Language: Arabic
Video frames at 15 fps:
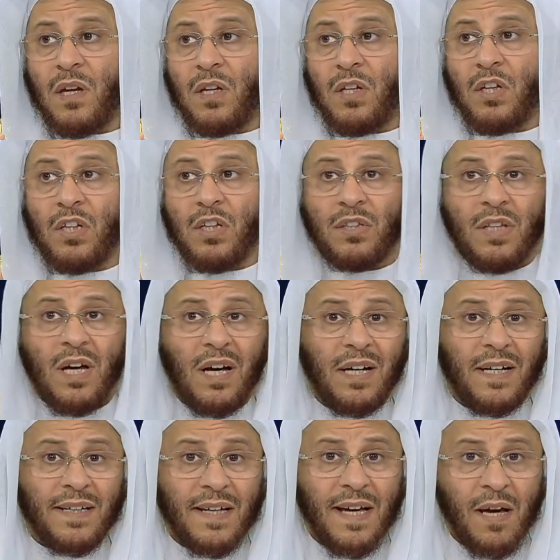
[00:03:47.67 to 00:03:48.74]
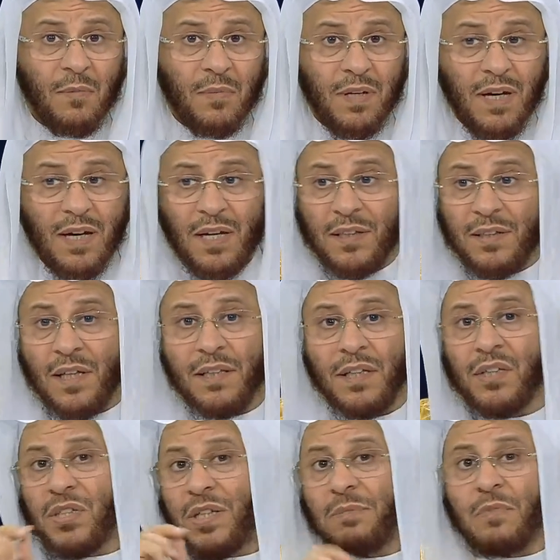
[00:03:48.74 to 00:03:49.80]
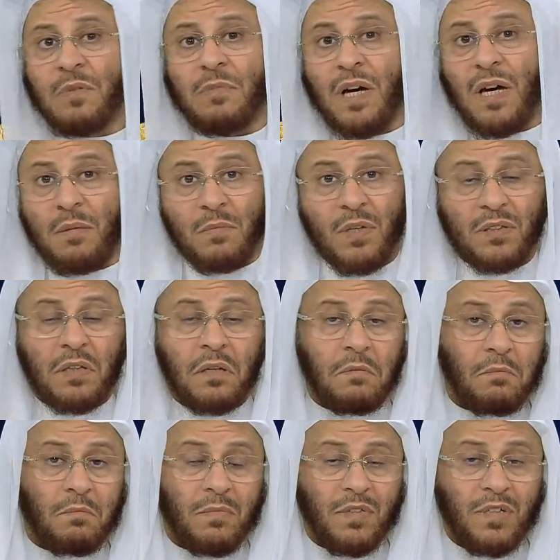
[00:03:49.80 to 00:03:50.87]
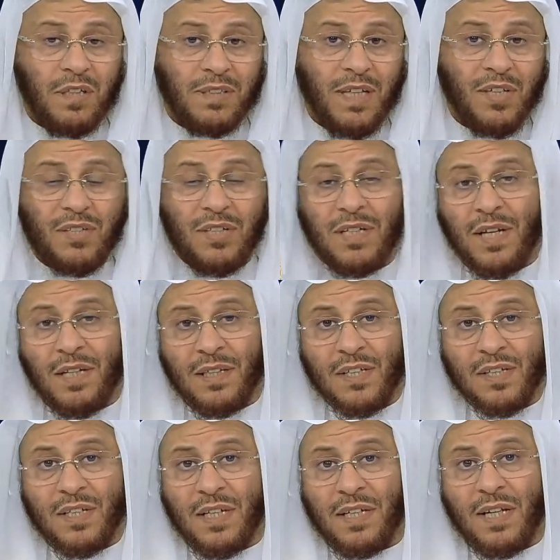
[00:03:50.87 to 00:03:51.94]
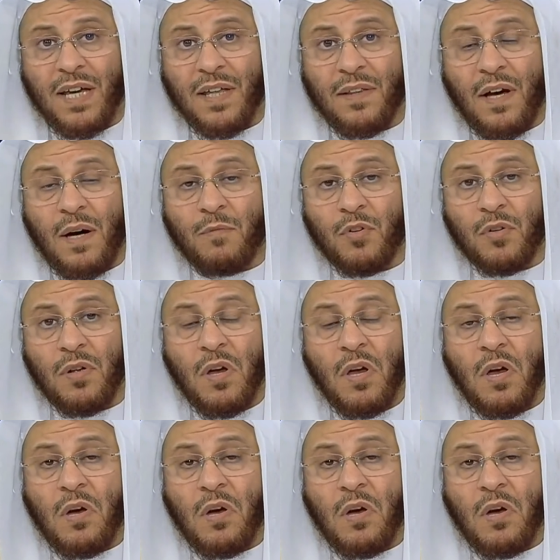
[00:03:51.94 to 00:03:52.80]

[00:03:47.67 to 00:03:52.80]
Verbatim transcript: اللي تأخر حملها أنها تشرب من ماء المطر يحتاج إلى نص لأن هذا أمر